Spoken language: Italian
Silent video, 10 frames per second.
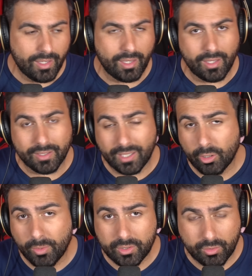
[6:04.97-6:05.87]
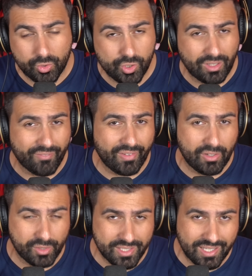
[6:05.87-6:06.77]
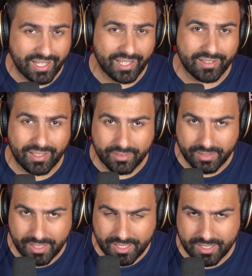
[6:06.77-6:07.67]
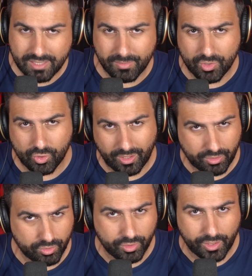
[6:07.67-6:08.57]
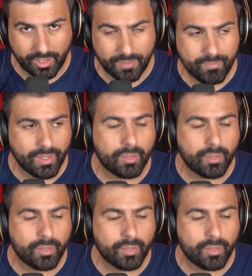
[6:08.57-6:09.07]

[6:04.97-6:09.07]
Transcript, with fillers: eh, Tiago Motta è riuscito a valorizzare tantissimi giocatori